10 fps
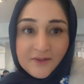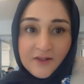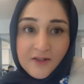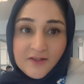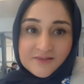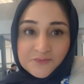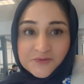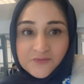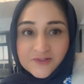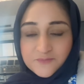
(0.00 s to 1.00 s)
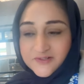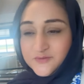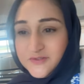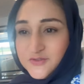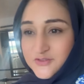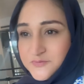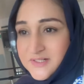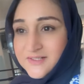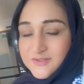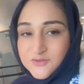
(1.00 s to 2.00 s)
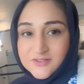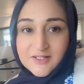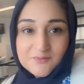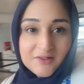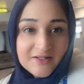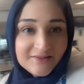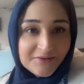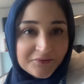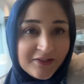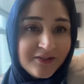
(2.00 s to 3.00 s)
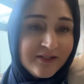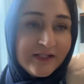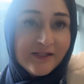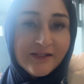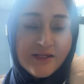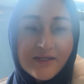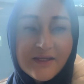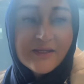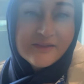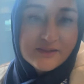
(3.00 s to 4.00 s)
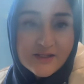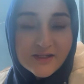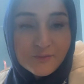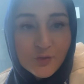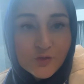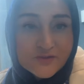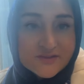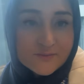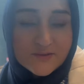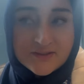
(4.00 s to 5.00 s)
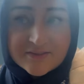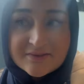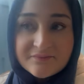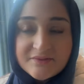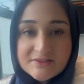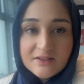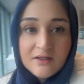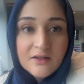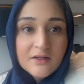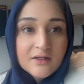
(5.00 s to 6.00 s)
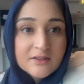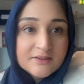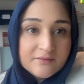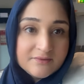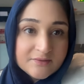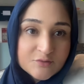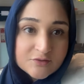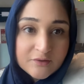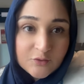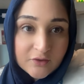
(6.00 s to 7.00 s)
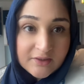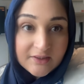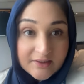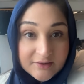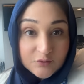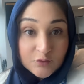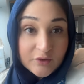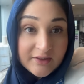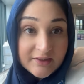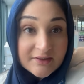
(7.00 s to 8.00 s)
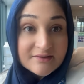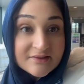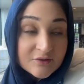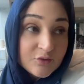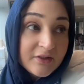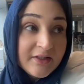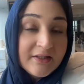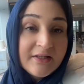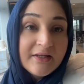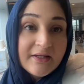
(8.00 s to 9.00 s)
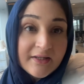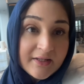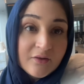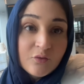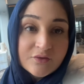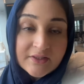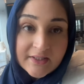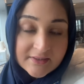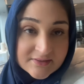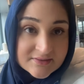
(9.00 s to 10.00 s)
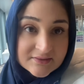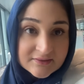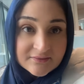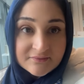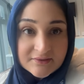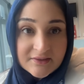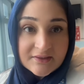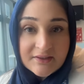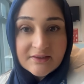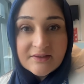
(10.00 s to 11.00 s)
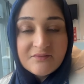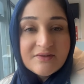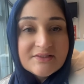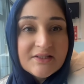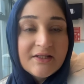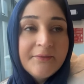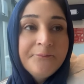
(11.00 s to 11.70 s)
असलम वेलकम बैक टू माई यूट्यूब चैनल तो जनाब आज आपके लिए लेके आए जी एक बहुत ही ज़बरदस्त सा वीज़ा ये वीज़ा मुसलमानों के लिए हिंदुओं के लिए सिखों के लिए हैं और ये एन एच एस की तरफ से दिए गए ये वीज़े हैं